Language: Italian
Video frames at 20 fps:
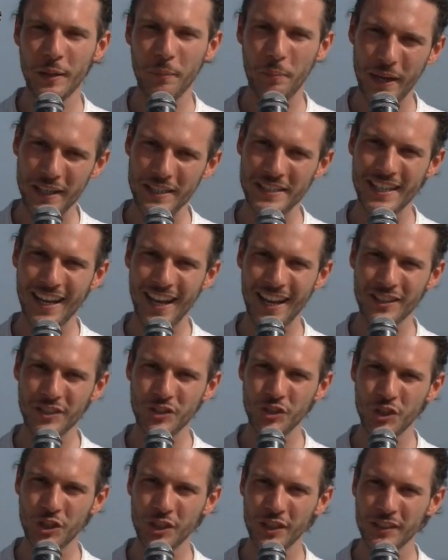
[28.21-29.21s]

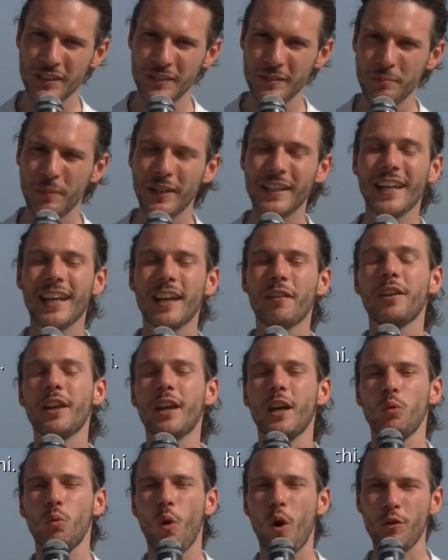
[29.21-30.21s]
paesaggi, ma
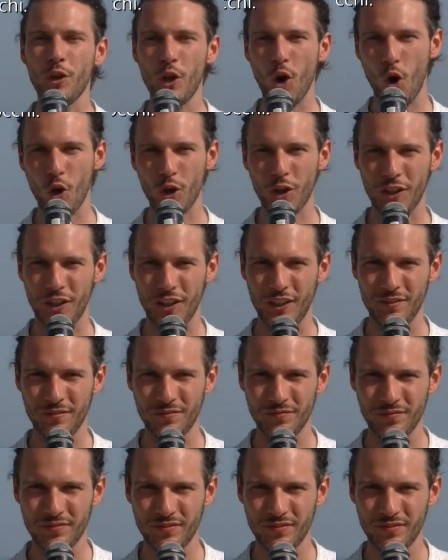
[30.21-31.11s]
nell'avere nuovi occhi.